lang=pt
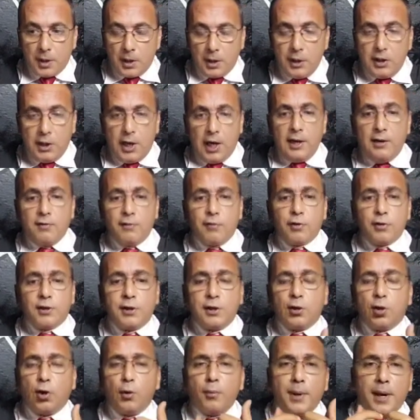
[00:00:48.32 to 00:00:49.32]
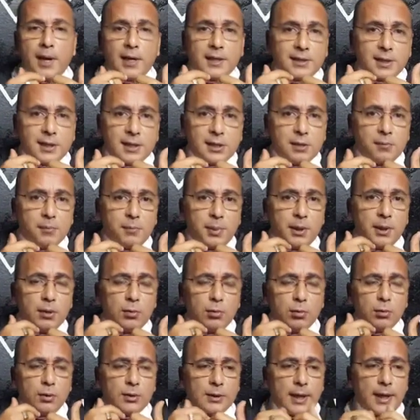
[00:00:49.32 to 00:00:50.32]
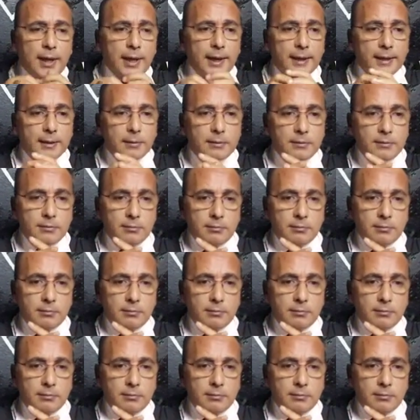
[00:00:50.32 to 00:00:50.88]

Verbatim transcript: E aí você começa a se perguntar: